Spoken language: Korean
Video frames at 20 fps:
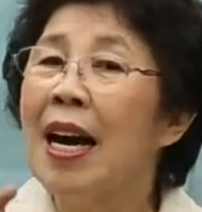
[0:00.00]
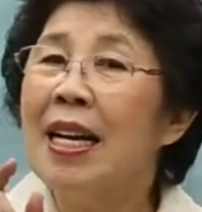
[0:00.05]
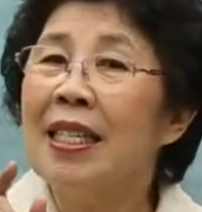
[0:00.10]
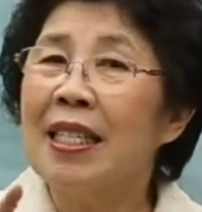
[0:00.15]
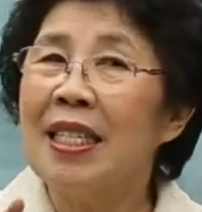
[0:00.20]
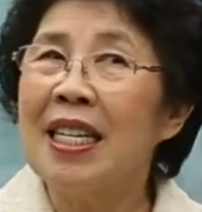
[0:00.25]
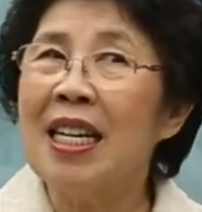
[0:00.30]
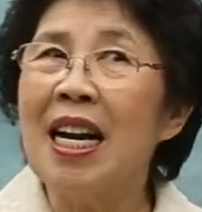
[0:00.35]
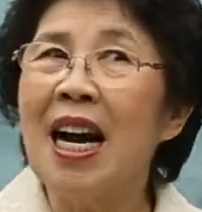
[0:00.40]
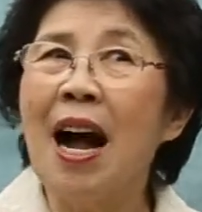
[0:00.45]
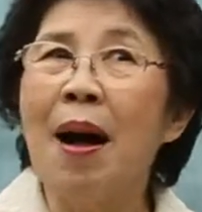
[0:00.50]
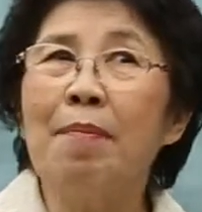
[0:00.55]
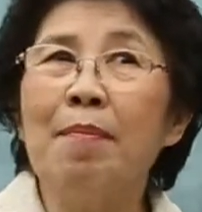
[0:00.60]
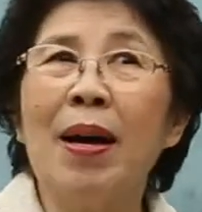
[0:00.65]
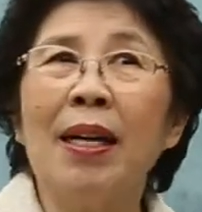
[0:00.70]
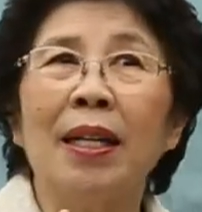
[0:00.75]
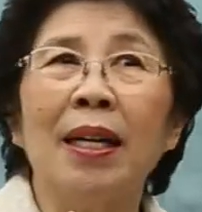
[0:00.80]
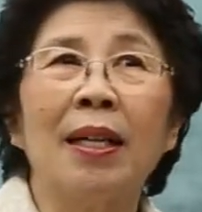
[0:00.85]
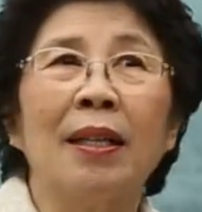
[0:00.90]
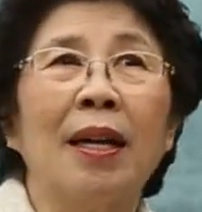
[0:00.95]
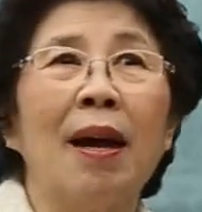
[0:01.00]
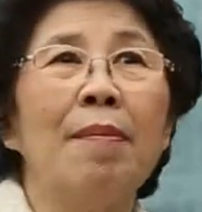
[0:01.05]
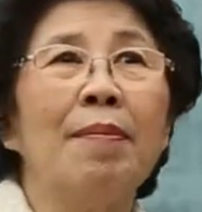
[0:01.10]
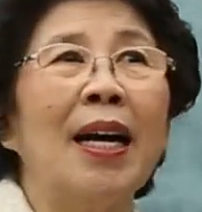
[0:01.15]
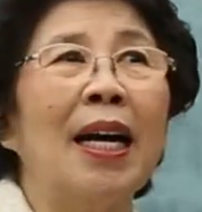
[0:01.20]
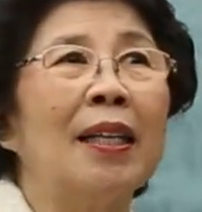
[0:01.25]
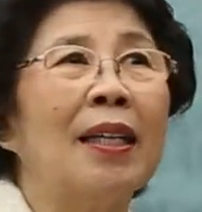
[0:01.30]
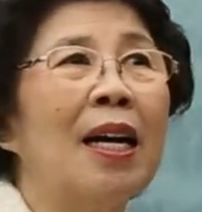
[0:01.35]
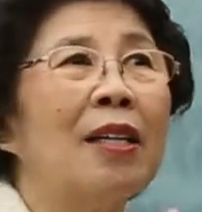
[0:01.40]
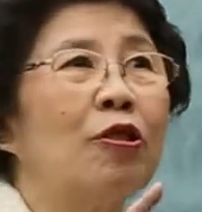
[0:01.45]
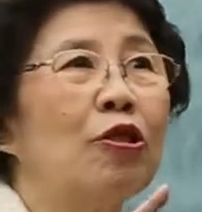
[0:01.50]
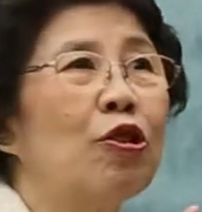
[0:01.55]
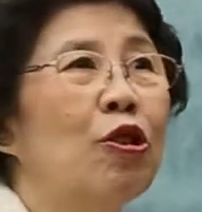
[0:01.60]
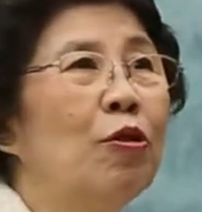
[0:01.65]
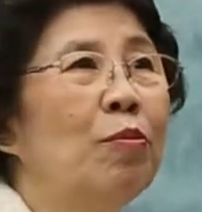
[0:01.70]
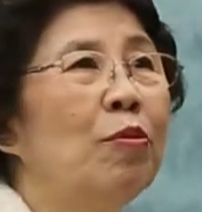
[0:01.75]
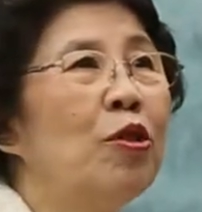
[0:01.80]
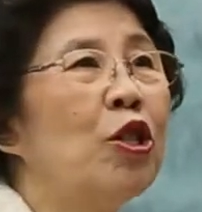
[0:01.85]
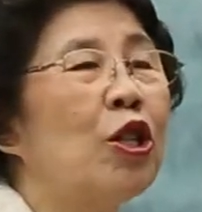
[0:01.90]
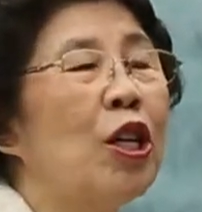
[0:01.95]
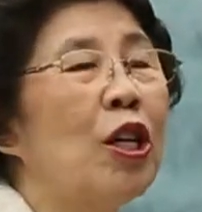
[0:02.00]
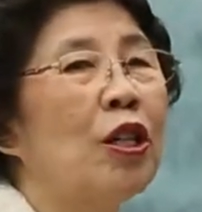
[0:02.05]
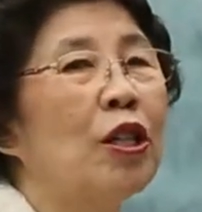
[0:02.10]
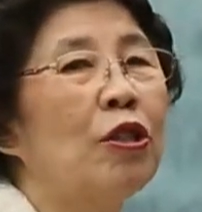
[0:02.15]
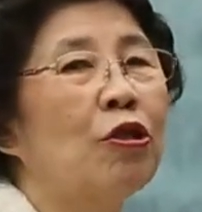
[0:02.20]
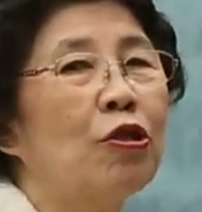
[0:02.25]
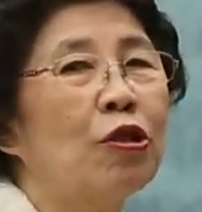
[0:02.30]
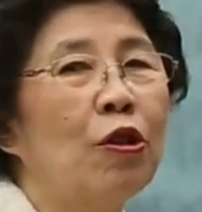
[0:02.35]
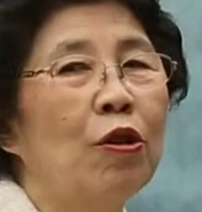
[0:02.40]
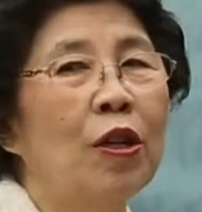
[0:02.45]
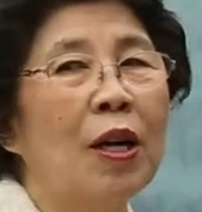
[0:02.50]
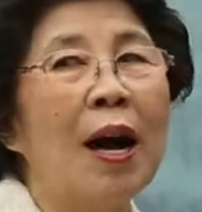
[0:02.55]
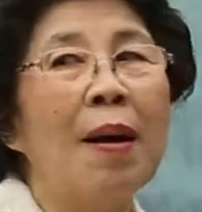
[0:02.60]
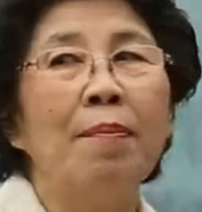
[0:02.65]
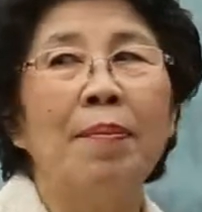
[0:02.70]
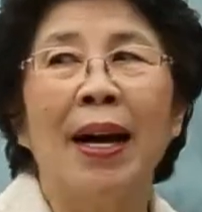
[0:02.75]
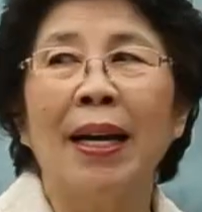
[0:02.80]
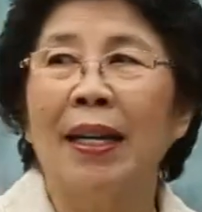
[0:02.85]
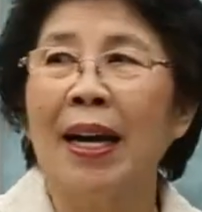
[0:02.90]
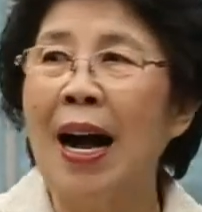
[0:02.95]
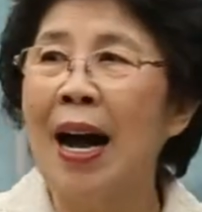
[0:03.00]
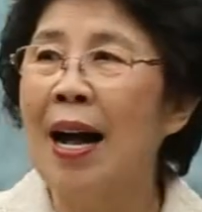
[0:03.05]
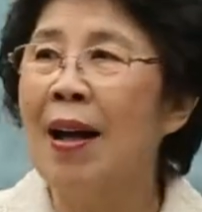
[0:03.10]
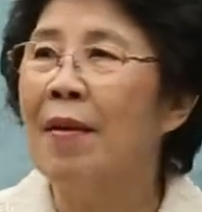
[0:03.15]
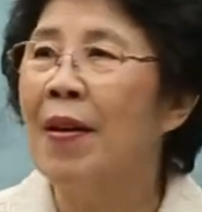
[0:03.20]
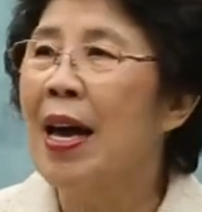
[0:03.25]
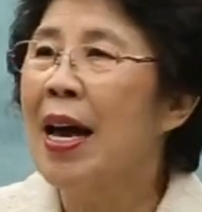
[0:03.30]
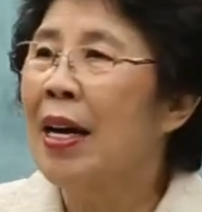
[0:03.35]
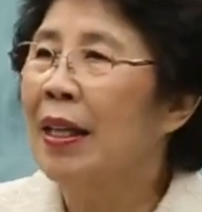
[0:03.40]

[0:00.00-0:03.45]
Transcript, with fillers: 시간마다 때마다 숨쉬는 순간마다